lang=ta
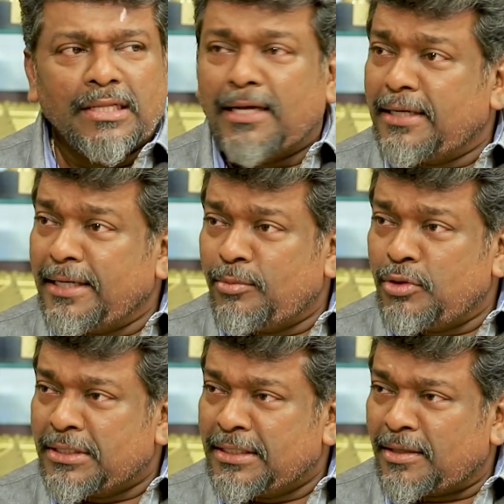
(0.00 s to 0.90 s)
யார்
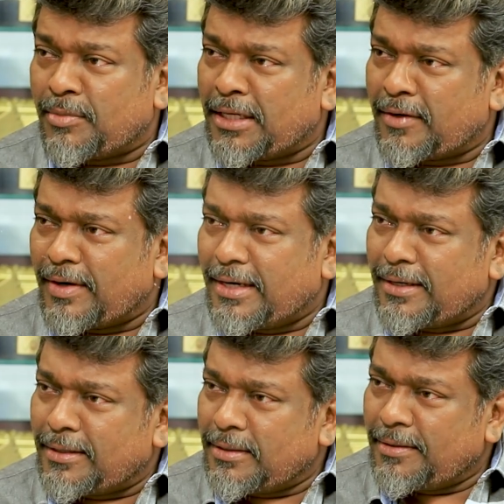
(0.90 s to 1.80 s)
கைப்பிடிச்சி இழுத்தா பார்க்க
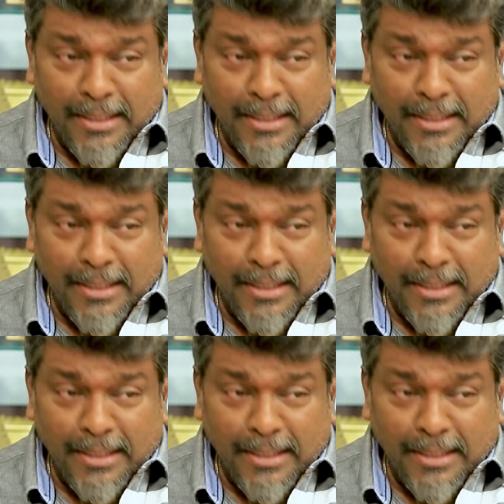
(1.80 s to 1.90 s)
வேண்டான்ட்டு